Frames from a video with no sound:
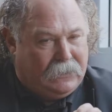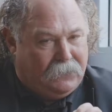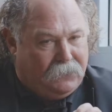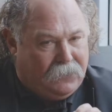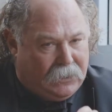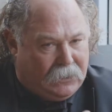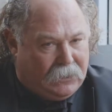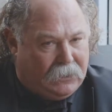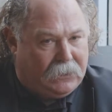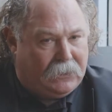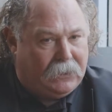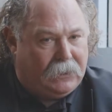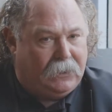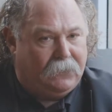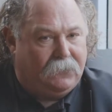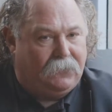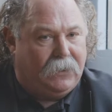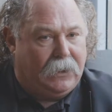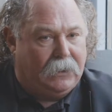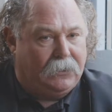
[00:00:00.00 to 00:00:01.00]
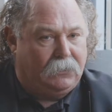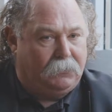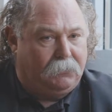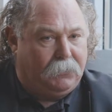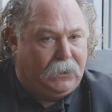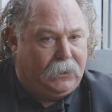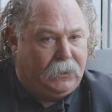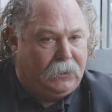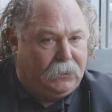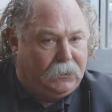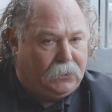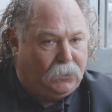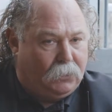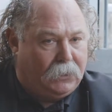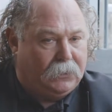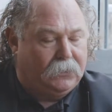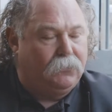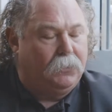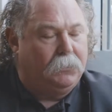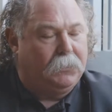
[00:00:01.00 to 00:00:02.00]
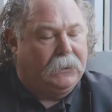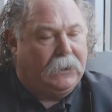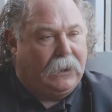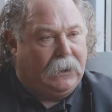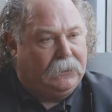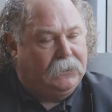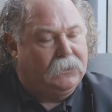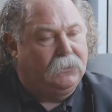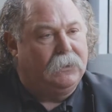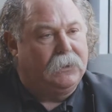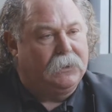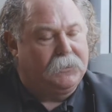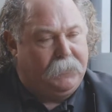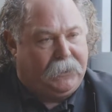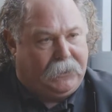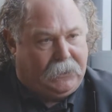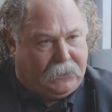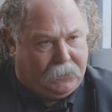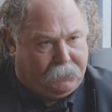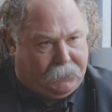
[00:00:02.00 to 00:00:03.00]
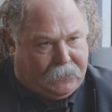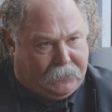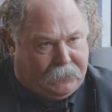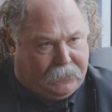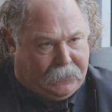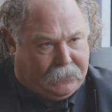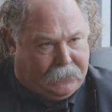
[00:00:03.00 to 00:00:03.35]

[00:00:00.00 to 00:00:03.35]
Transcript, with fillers: Die wirkliche Gefährdung beginnt dort, wo man Alkohol als Medikament